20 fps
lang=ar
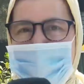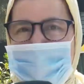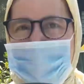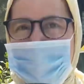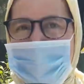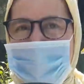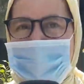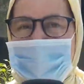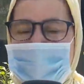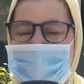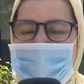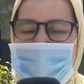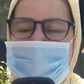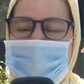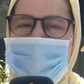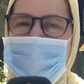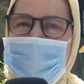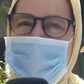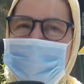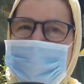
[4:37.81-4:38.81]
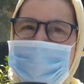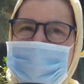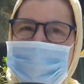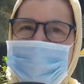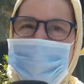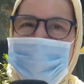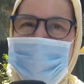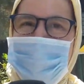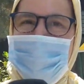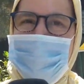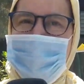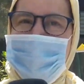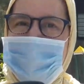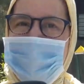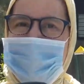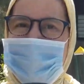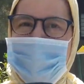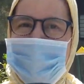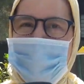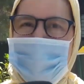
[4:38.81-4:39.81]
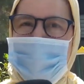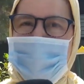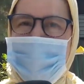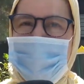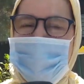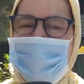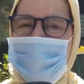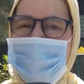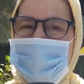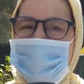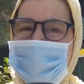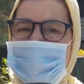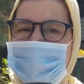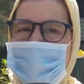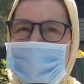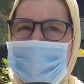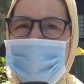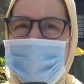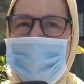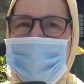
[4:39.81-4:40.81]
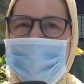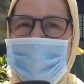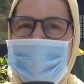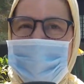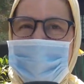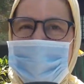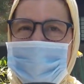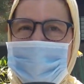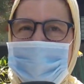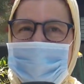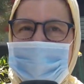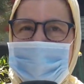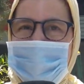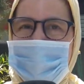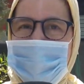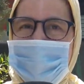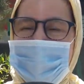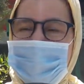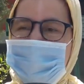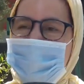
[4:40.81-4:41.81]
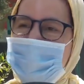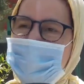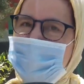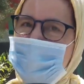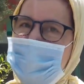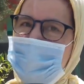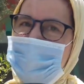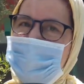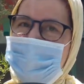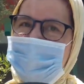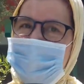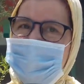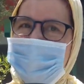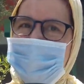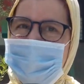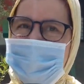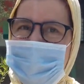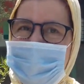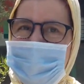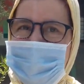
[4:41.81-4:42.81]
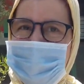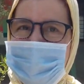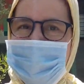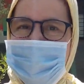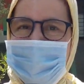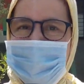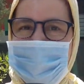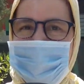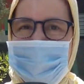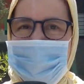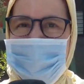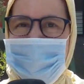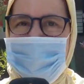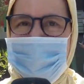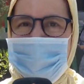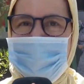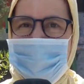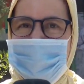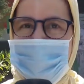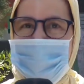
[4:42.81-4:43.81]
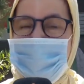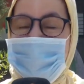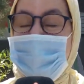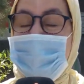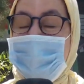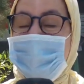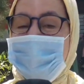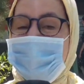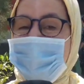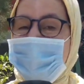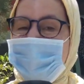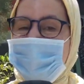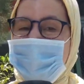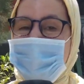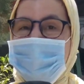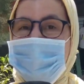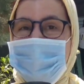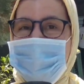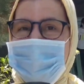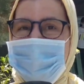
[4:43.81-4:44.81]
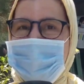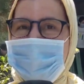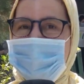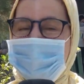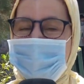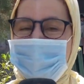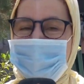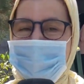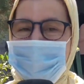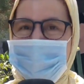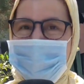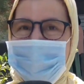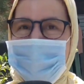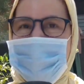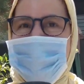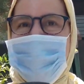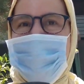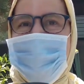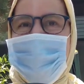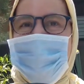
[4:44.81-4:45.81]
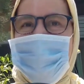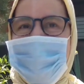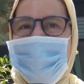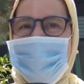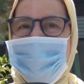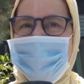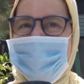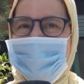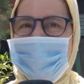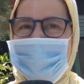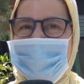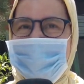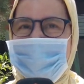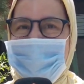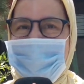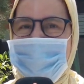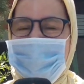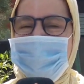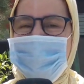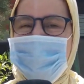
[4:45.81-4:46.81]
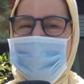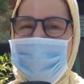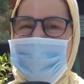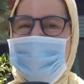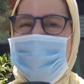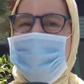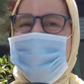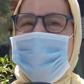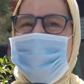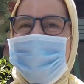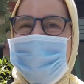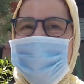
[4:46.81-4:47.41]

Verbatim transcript: وعليكم السلام ورحمه الله مرحبا لاله كي داز التصويت مزيان كي كان التنظيم نظام في المستوى نعم واعر